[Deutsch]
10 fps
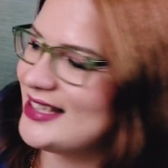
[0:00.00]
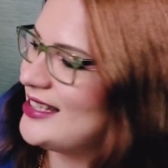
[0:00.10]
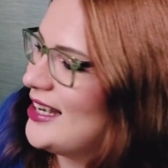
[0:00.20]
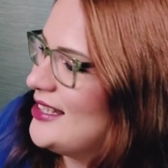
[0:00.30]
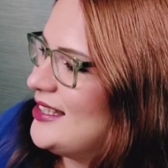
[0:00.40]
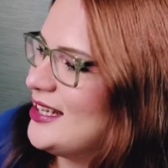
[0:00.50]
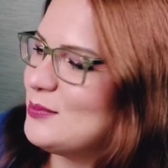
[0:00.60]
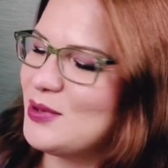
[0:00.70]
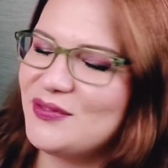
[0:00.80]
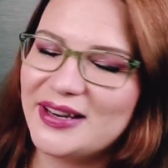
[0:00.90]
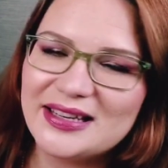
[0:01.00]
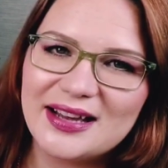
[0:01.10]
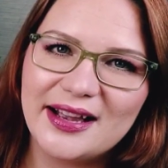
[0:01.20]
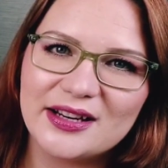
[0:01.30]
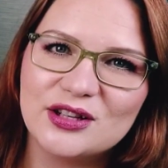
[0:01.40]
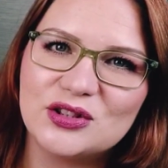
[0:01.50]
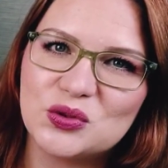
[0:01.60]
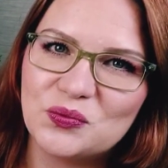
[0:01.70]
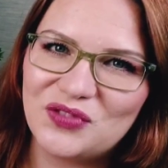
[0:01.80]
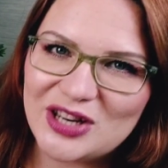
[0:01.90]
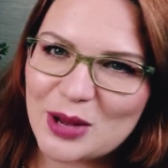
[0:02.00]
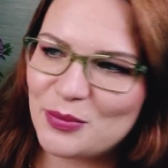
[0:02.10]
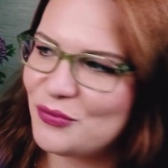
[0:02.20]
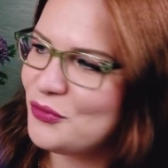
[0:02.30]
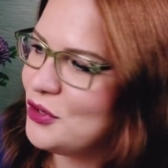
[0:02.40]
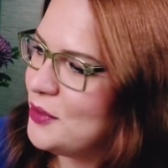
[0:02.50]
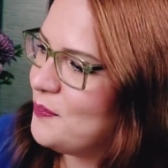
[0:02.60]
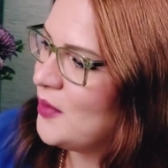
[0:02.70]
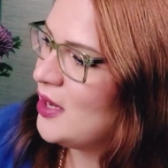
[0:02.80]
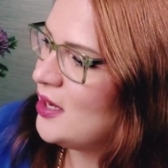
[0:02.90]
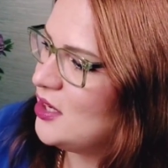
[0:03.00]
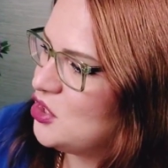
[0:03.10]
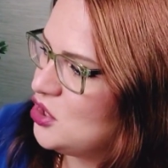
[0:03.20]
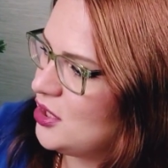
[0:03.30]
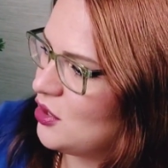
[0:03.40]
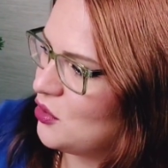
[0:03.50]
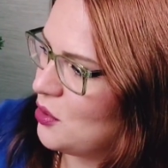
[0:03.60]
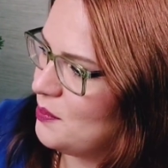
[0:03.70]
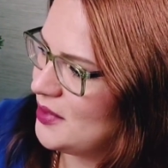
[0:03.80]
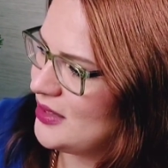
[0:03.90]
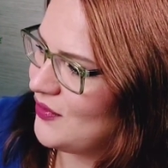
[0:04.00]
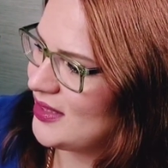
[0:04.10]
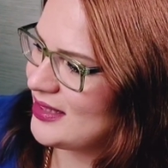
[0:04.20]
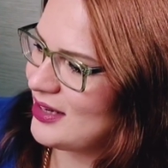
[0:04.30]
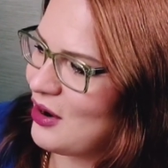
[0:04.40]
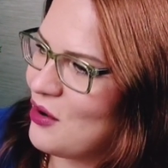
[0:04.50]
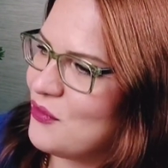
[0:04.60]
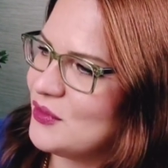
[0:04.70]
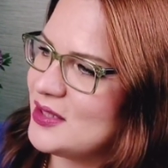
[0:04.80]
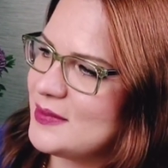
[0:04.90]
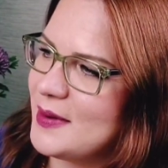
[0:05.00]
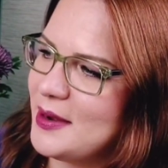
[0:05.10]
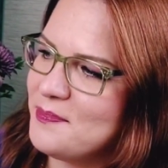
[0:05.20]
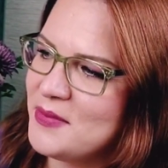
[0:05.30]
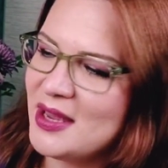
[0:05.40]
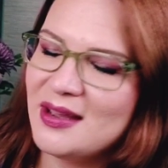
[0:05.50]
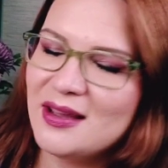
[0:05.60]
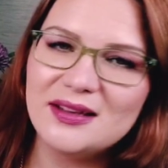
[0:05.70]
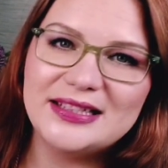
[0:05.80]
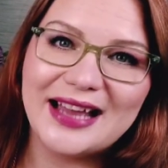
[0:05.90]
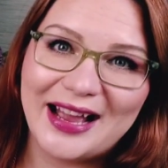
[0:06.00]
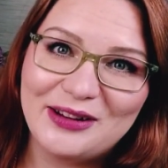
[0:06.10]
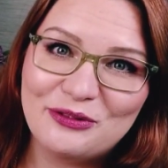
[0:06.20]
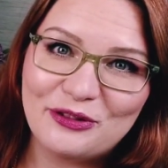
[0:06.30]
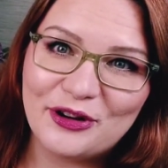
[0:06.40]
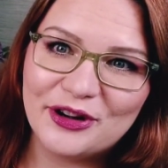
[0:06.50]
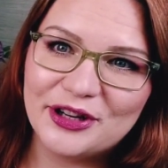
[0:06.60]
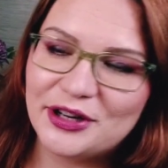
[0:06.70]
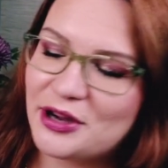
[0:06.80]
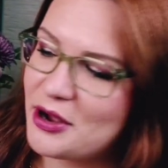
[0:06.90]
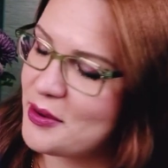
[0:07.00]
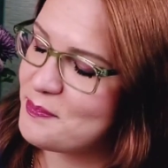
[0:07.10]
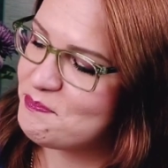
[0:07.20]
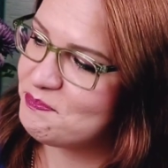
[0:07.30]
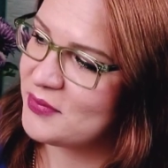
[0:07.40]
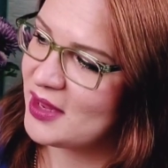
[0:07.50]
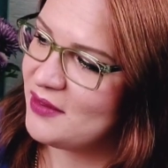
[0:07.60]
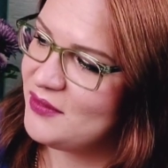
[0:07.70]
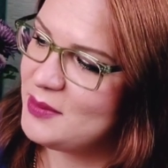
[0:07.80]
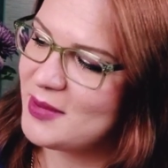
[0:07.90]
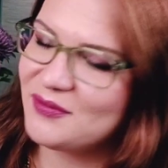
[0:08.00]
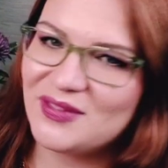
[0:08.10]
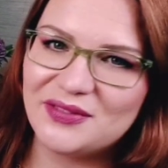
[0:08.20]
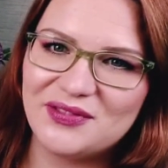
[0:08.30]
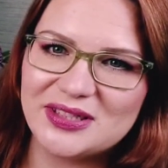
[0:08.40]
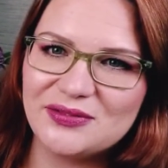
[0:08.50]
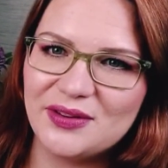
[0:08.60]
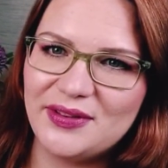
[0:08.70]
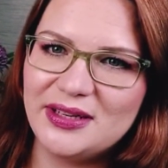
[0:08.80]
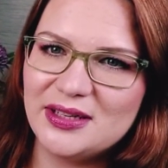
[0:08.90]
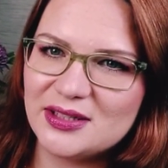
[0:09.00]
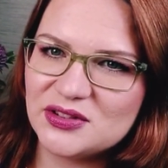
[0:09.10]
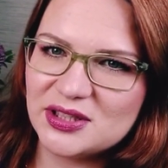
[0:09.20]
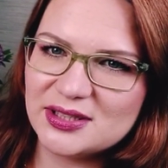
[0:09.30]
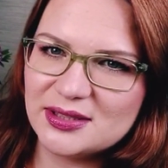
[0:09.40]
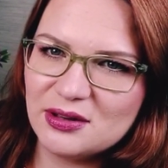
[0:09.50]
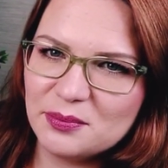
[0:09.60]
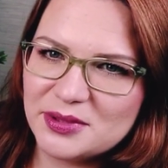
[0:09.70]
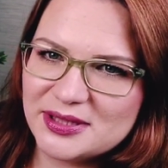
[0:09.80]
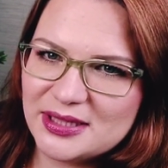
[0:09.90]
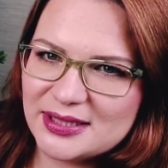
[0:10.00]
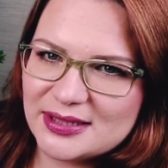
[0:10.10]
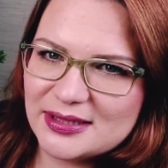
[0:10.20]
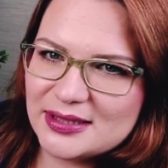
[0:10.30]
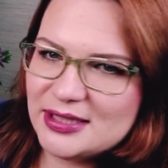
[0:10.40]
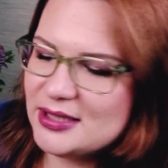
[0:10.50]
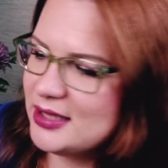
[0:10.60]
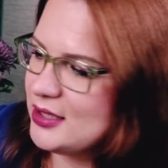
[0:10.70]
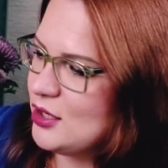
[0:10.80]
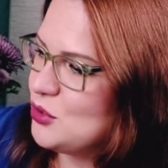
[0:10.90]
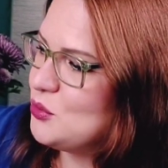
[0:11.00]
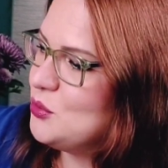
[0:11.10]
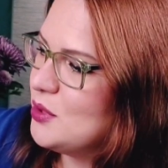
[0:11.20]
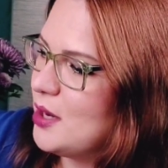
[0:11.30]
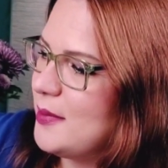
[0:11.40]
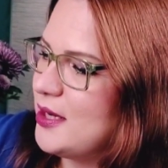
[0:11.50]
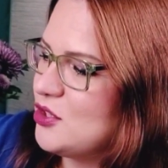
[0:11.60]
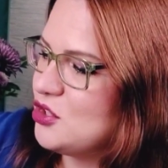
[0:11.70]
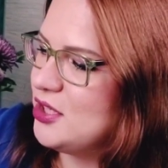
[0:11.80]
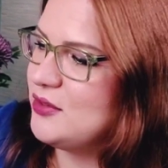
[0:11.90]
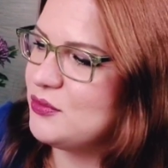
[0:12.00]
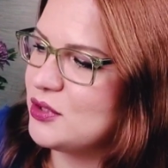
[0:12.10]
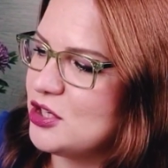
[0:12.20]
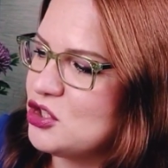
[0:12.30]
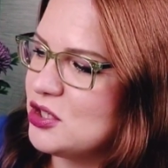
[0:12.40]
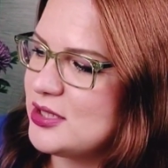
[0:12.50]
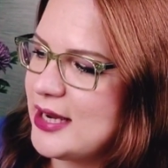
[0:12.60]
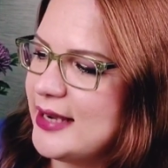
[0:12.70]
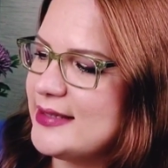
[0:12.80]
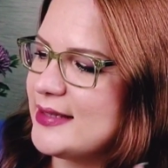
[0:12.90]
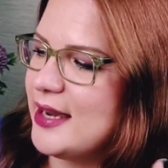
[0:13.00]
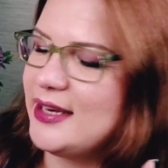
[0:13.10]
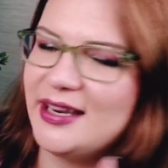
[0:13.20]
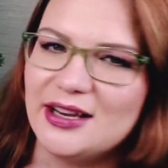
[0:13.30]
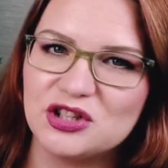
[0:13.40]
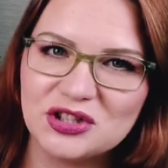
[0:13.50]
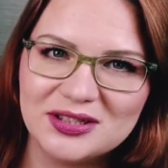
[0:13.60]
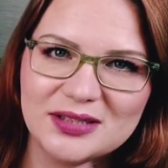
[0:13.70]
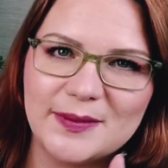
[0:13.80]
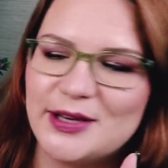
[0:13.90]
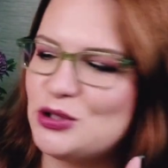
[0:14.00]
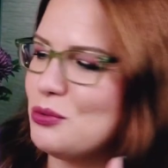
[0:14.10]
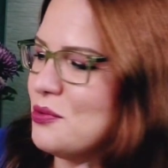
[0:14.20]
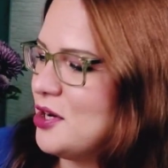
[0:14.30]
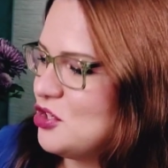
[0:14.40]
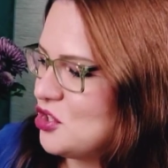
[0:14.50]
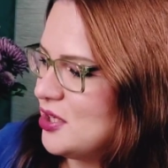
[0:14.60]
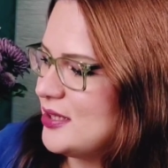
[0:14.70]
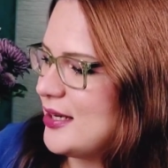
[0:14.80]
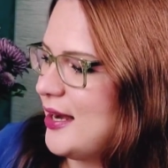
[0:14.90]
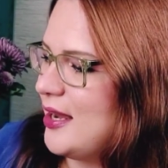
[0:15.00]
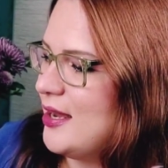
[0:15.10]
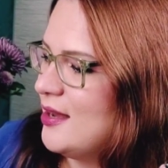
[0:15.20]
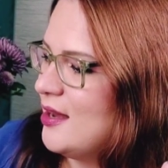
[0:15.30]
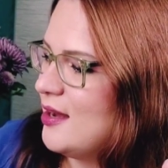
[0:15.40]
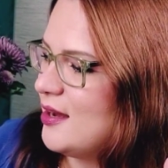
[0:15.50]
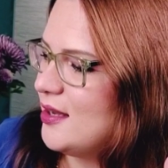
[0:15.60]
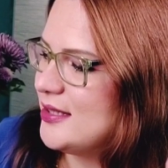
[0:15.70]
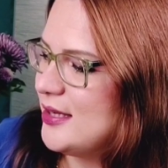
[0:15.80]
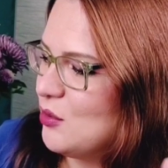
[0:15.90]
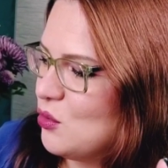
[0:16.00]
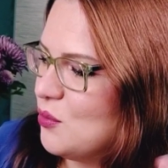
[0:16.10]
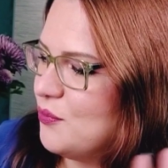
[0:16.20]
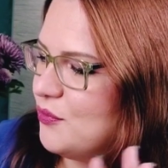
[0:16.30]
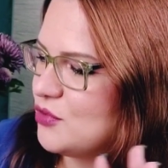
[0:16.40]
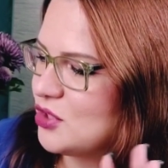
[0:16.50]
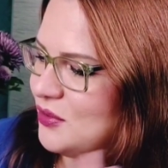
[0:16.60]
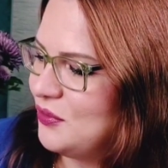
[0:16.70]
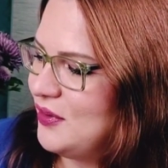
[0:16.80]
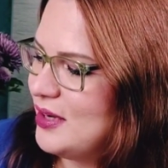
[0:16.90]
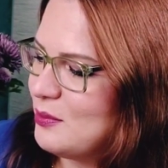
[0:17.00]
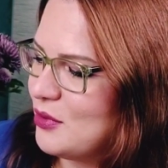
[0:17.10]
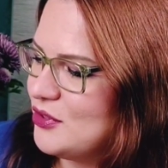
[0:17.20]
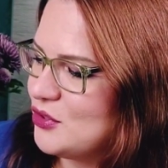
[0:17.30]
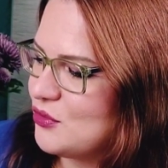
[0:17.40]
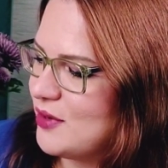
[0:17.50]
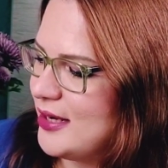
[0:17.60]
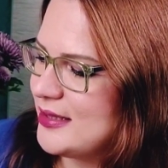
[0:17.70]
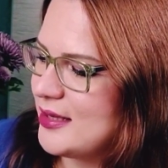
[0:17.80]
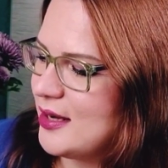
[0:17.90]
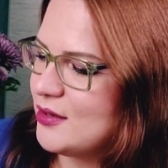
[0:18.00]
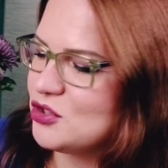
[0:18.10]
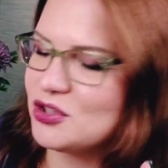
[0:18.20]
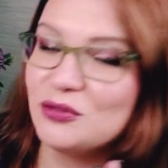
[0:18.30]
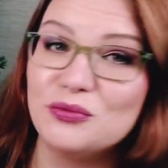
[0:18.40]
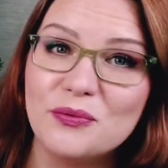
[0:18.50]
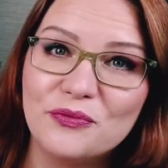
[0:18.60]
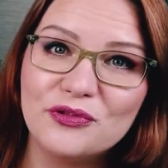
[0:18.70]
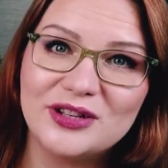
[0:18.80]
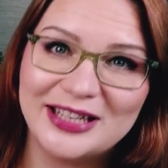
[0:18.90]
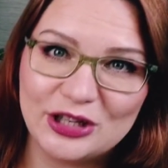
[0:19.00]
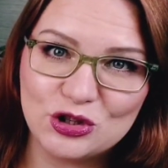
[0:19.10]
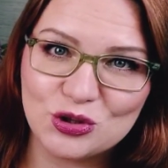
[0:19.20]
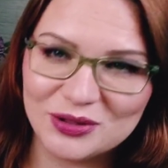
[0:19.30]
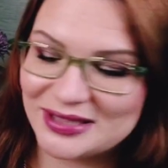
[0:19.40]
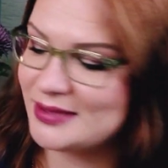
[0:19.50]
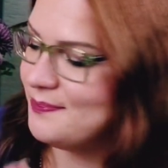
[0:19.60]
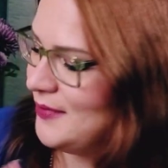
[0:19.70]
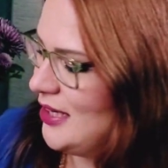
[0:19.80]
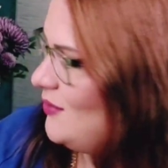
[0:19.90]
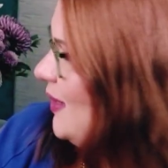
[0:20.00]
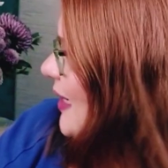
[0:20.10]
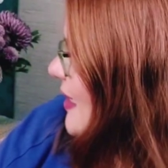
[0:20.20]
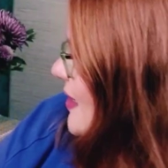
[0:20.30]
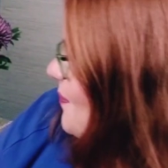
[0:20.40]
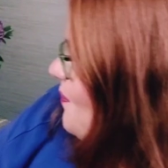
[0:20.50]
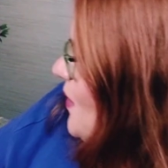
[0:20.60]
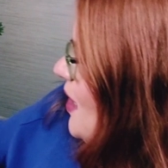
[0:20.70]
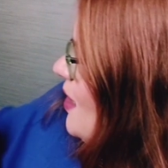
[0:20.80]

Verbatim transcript: Das heißt, der ist perfekt geeignet zum Wiederbefüllen. Hier steht auch noch ein bisschen was drauf und zwar die Reihenfolge ähm, wie man wann was verwendet. Also ich glaube, ihr seht es jetzt hier nicht in der Tür, aber da steht wirklich Schritt 1 Reiniger, Schritt 2 Toner, Schritt 3 ein Serum, Schritt 4 Moisturizer, Schritt 5 Lichtschutz, nicht vergessen.